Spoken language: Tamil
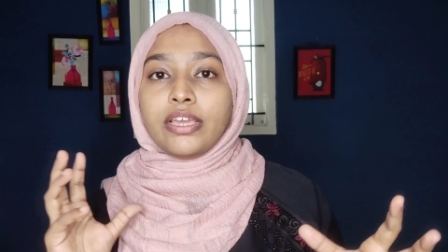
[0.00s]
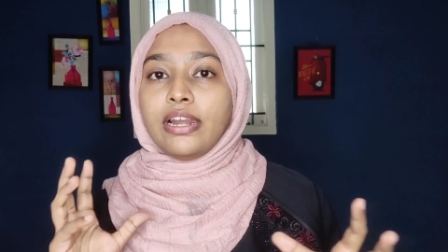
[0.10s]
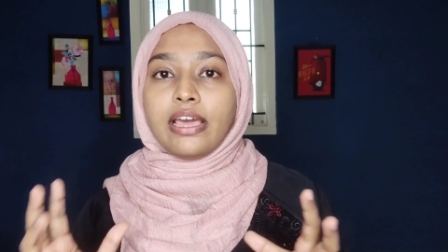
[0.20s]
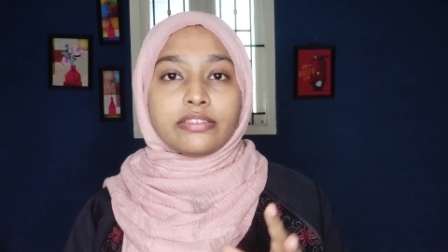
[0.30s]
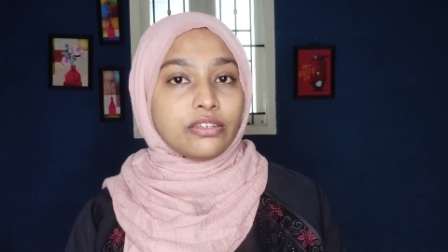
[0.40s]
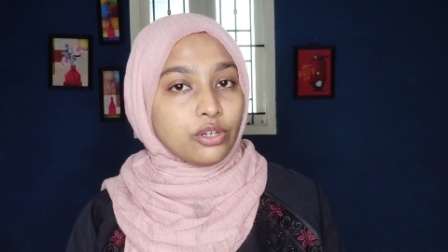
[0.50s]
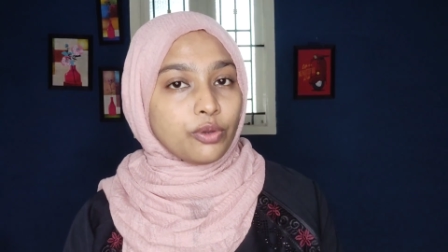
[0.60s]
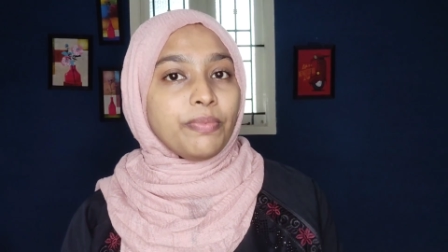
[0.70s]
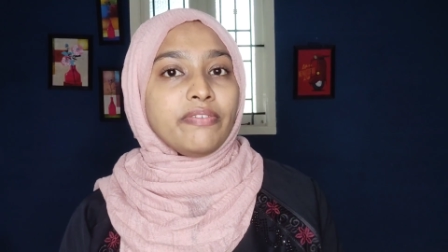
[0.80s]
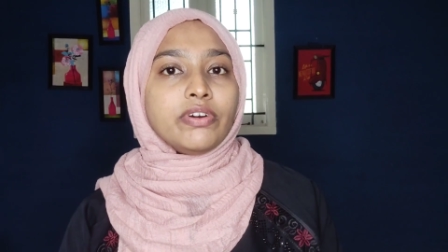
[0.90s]
எல்லார்
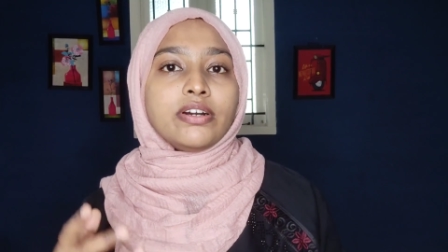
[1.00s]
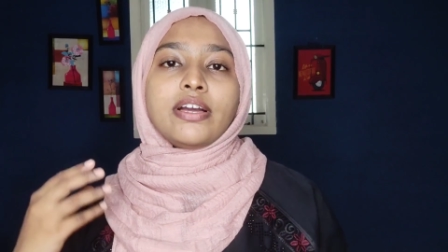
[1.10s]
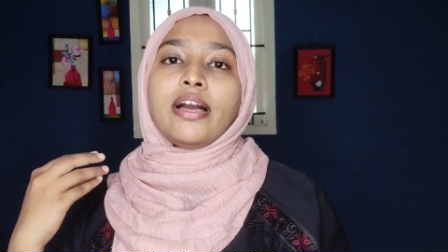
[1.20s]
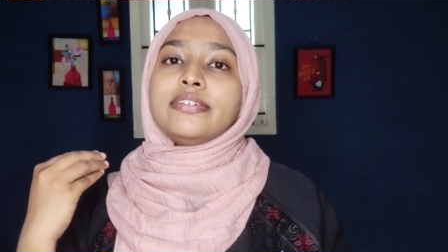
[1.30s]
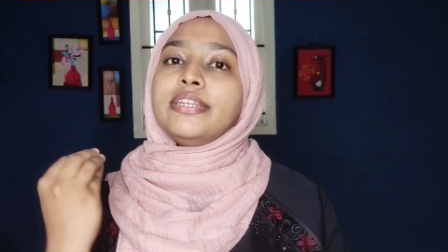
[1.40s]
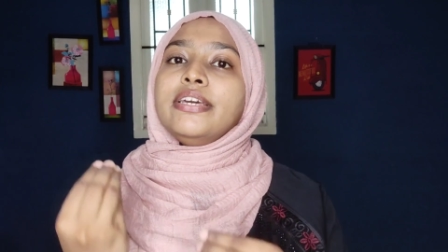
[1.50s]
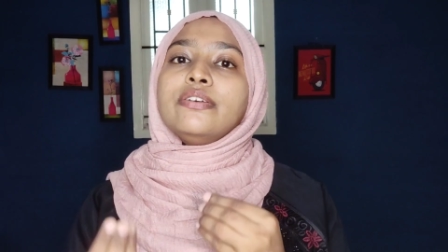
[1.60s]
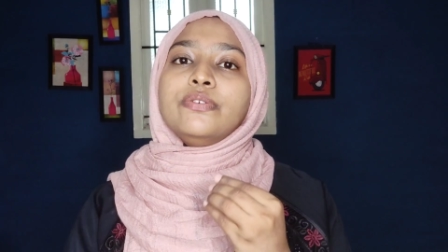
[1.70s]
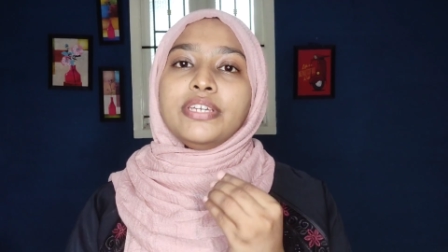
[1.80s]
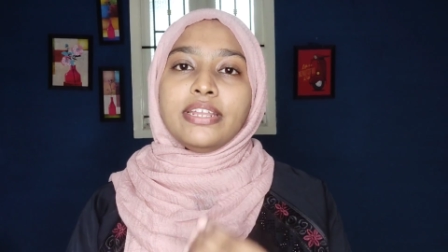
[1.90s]
ஸ்கின்னுக்குமே ஒர்க் ஆகிற
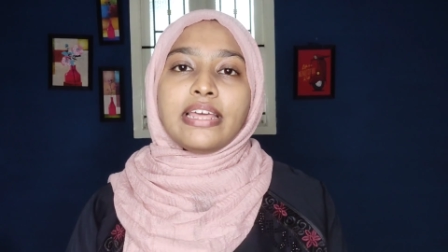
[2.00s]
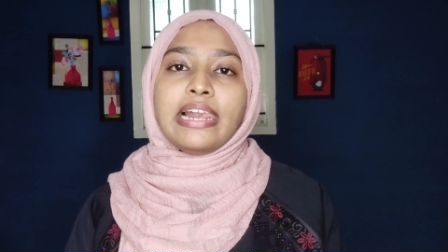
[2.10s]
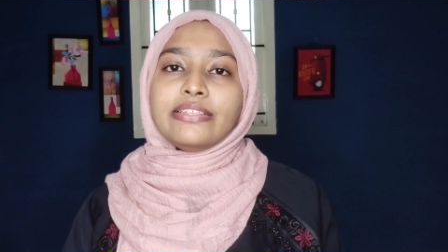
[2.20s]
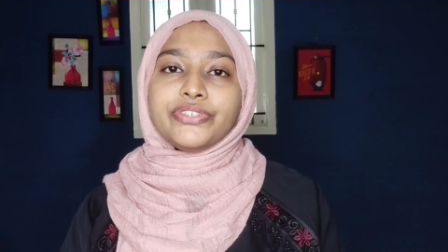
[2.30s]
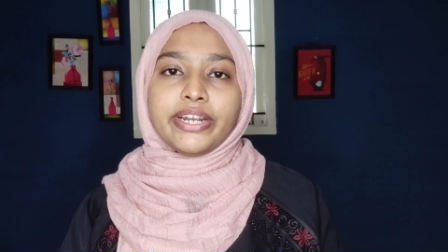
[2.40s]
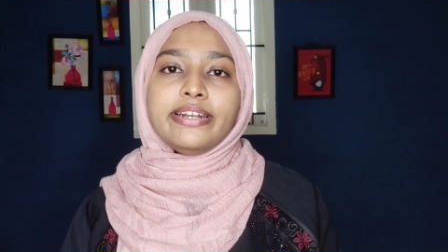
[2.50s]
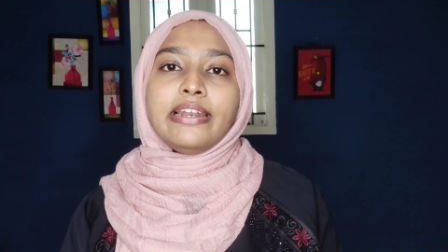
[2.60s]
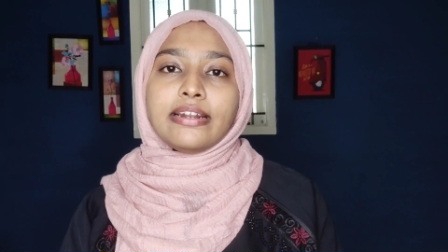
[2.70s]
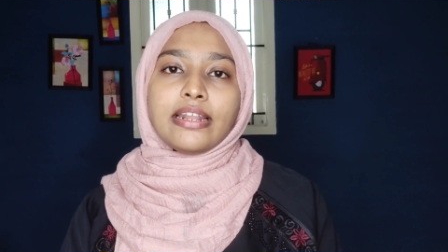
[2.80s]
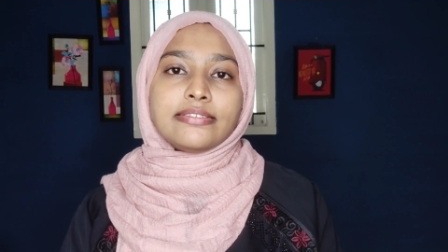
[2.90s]
கூடிய நல்ல
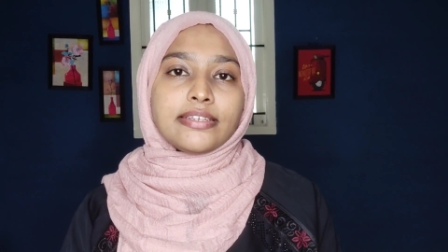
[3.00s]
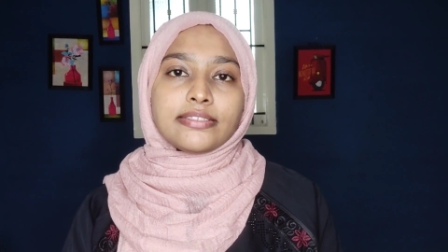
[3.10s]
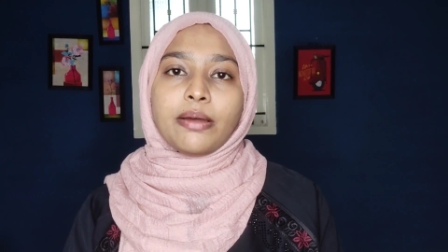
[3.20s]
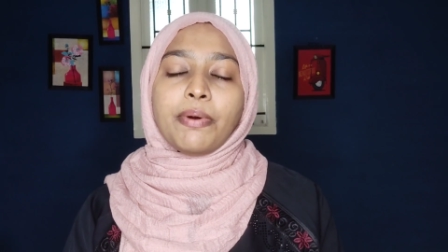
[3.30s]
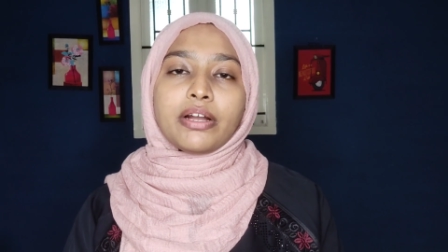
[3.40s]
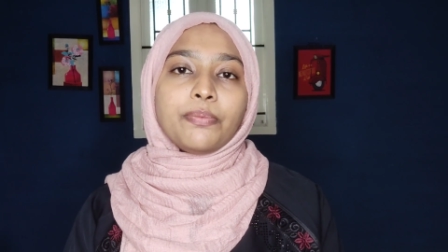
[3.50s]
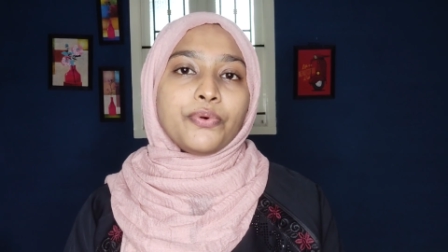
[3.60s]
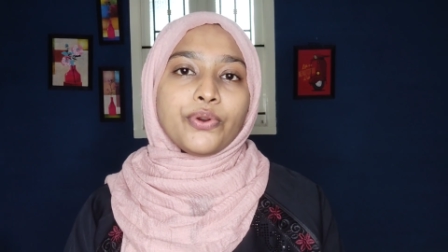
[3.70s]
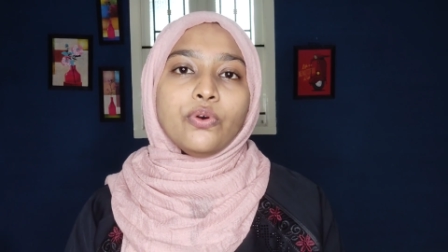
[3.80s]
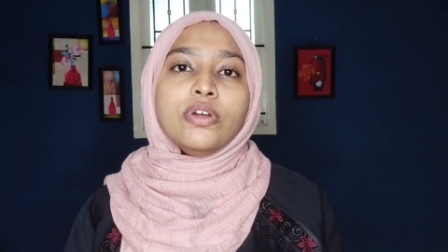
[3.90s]
ஜென்டில் கிளென்சர்ஸ் தான் பார்க்க
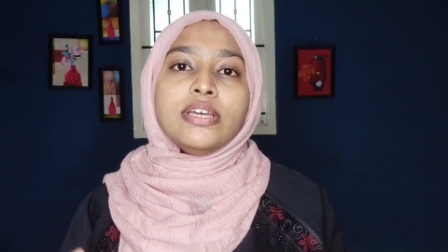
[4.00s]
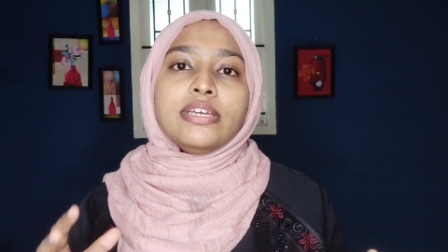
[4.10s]
போகிறோம்